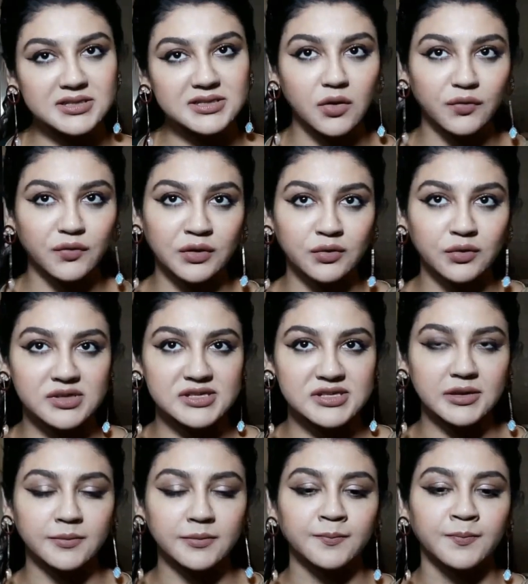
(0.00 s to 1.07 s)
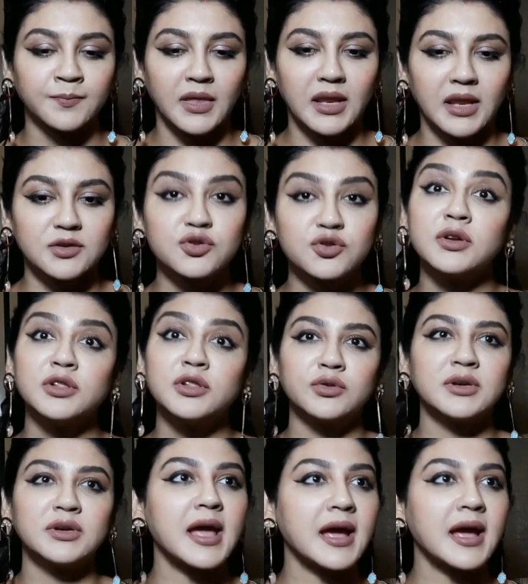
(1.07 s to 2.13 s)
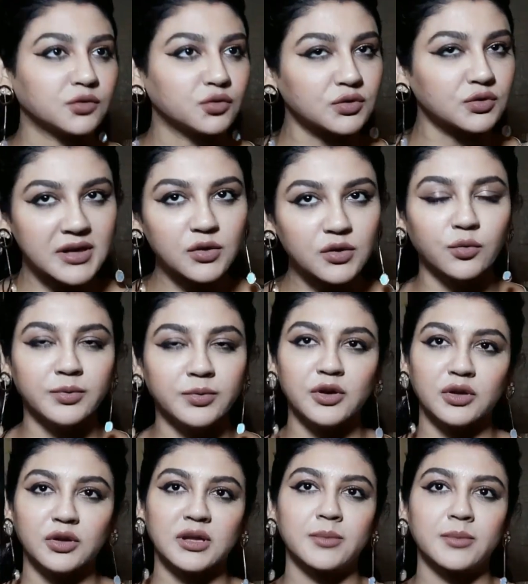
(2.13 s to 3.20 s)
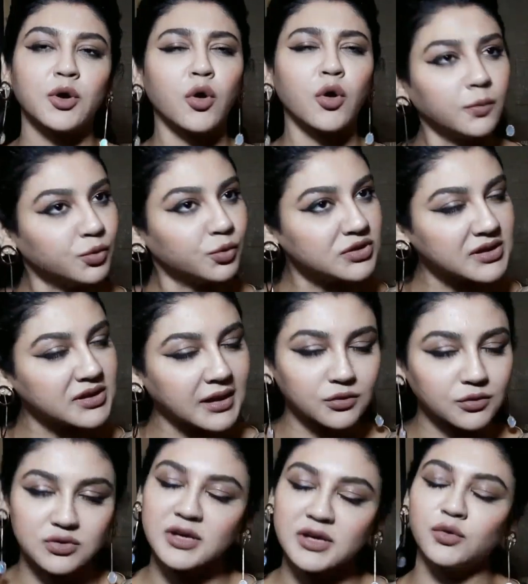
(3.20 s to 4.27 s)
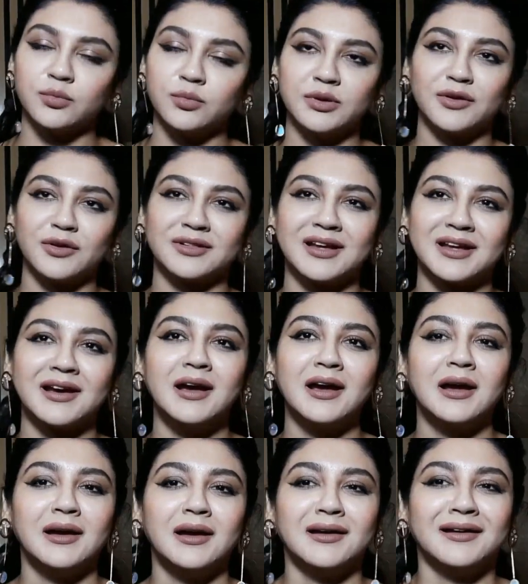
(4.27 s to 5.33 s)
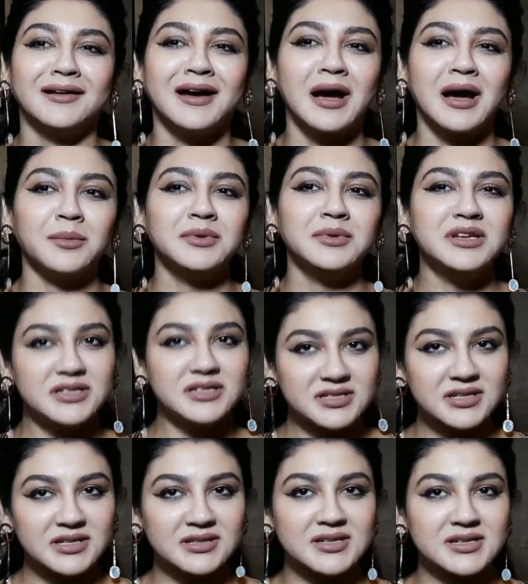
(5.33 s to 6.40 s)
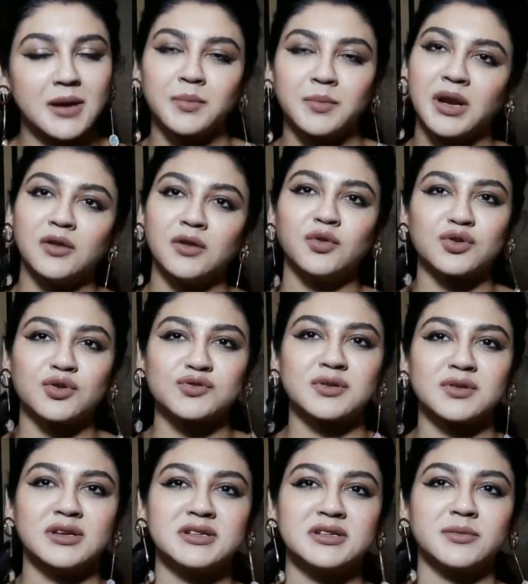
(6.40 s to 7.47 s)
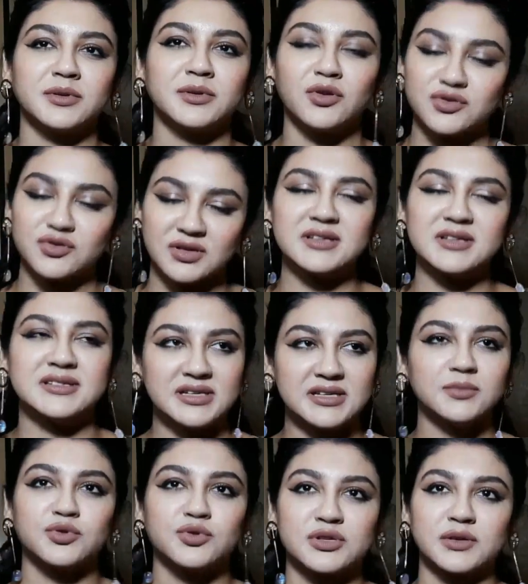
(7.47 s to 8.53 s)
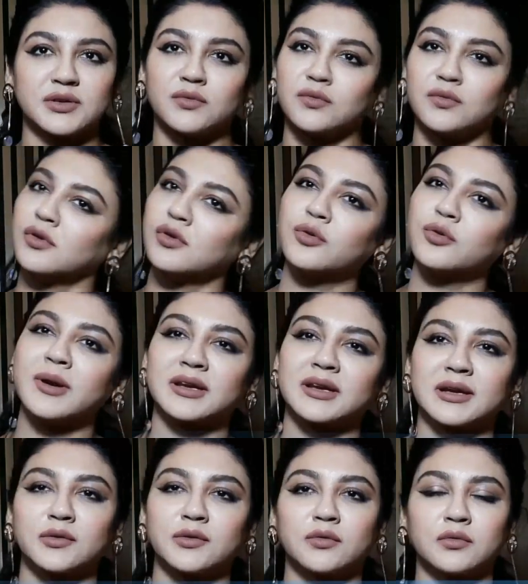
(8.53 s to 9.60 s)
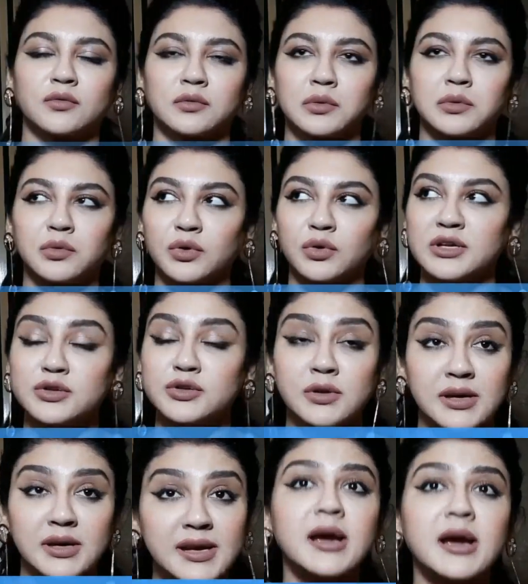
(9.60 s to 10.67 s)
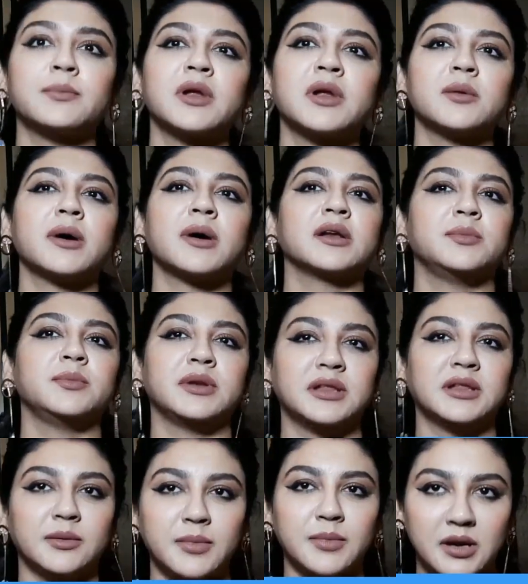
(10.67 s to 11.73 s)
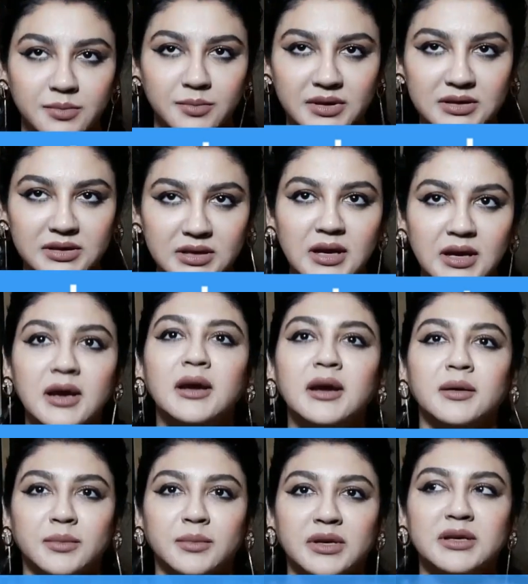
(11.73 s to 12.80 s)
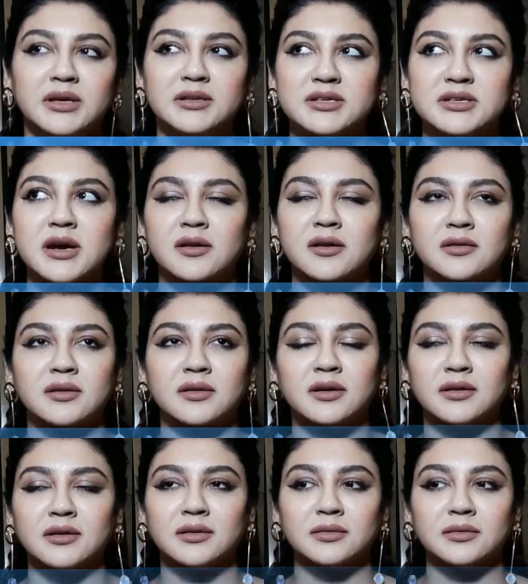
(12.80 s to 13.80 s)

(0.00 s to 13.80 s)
নিজেকে ডিসকভার করেছি চরিত্রটির এতটাই গভীরতা বা গল্পটির এতটাই গভীরতা আমি নিশ্চিত যে আপনারা দর্শক হিসেবে দর্শকের সিটি বসে অন্যরকম একটা কোনো কিছু নিয়ে আপনারা বাড়ি ফিরতে পারবেন যার